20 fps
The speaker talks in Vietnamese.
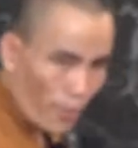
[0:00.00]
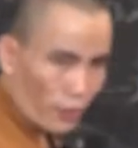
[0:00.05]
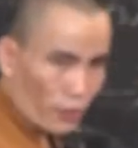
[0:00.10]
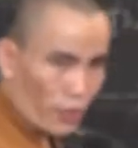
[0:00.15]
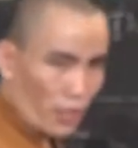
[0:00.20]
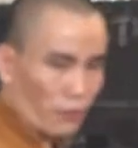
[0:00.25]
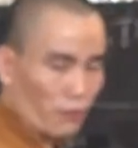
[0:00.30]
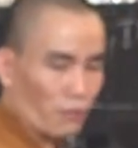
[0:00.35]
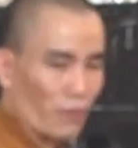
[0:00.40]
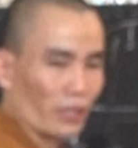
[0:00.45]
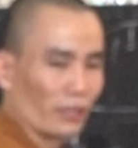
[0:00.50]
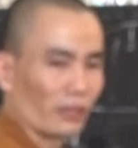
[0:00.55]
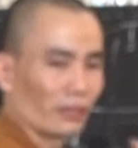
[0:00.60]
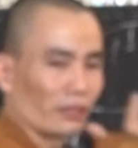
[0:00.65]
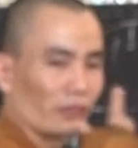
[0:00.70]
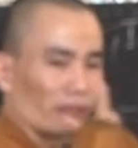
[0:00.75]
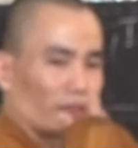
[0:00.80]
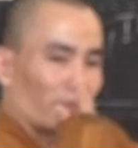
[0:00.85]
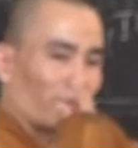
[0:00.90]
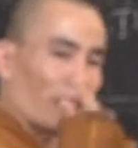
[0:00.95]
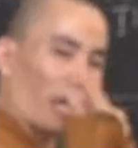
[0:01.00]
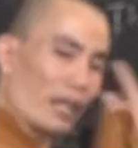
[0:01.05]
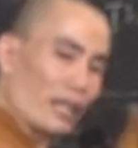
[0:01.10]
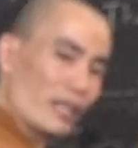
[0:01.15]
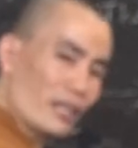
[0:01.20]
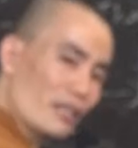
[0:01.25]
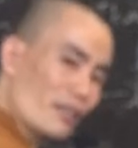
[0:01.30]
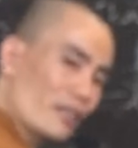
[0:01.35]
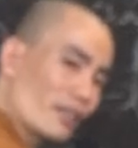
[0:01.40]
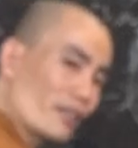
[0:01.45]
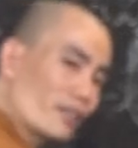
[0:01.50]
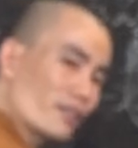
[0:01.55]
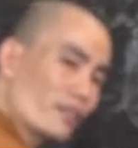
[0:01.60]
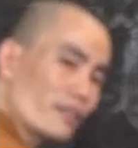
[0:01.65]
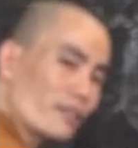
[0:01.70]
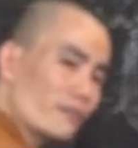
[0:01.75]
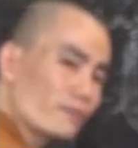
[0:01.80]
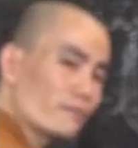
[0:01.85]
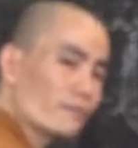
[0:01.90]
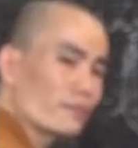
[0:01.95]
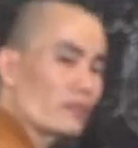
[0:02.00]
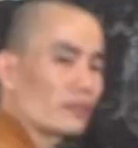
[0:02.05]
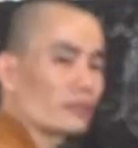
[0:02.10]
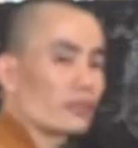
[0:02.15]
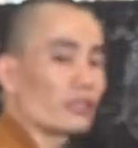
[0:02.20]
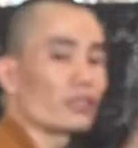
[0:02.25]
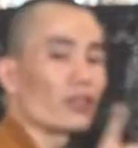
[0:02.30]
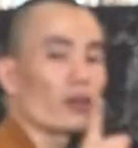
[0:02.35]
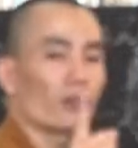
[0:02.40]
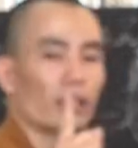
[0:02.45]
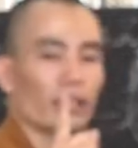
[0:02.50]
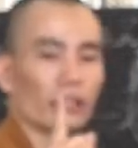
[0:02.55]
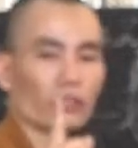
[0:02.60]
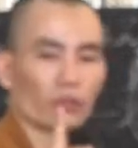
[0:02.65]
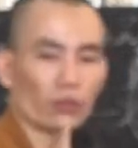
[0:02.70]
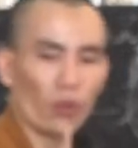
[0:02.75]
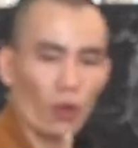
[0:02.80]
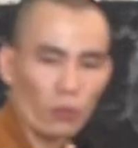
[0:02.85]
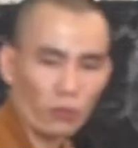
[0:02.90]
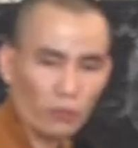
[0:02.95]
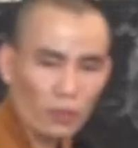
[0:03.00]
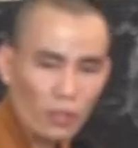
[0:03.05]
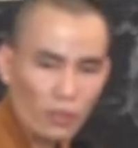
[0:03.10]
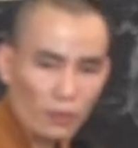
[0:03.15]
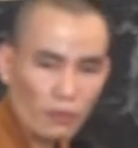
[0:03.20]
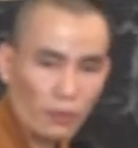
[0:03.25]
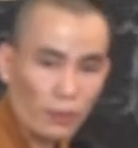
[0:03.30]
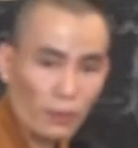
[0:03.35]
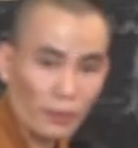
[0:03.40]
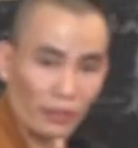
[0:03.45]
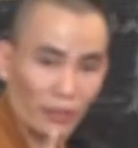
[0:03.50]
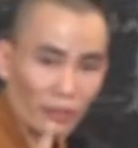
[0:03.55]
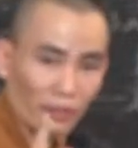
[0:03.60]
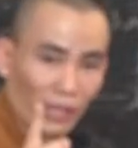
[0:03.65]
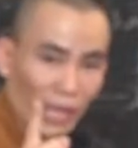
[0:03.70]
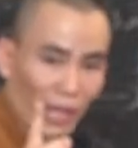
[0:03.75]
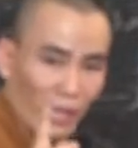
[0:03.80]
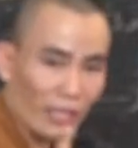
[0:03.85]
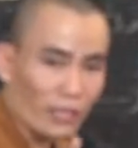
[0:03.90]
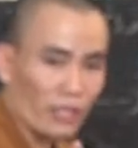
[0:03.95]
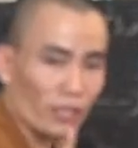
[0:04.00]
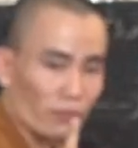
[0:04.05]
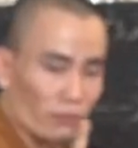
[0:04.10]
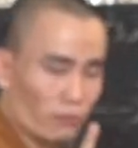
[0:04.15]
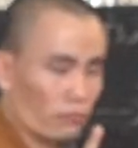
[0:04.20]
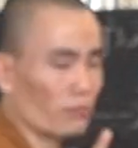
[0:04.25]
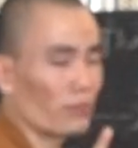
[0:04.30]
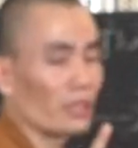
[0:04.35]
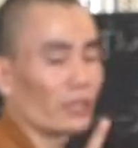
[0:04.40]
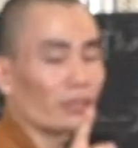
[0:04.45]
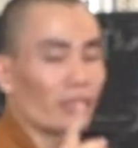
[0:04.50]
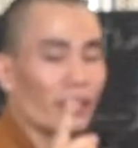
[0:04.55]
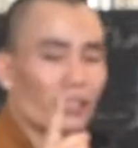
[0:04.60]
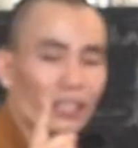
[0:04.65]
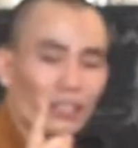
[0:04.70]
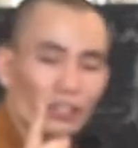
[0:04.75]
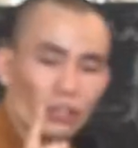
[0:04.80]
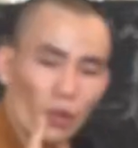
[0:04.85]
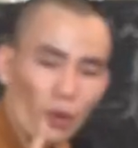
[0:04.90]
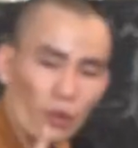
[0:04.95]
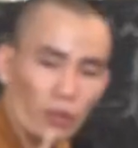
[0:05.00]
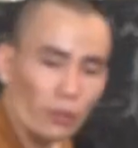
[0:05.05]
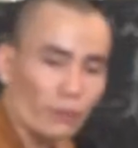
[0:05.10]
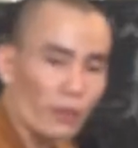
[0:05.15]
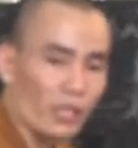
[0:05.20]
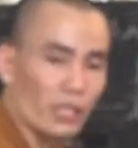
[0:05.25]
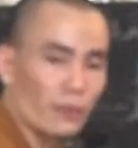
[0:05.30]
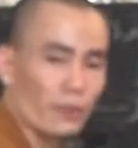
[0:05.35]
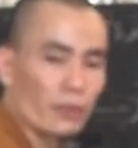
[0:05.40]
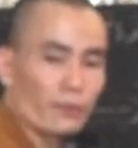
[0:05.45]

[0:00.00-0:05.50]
Nhưng mình thấy cái ngứa thì đó là tốt. Và mình thấy nó tốt là bởi vì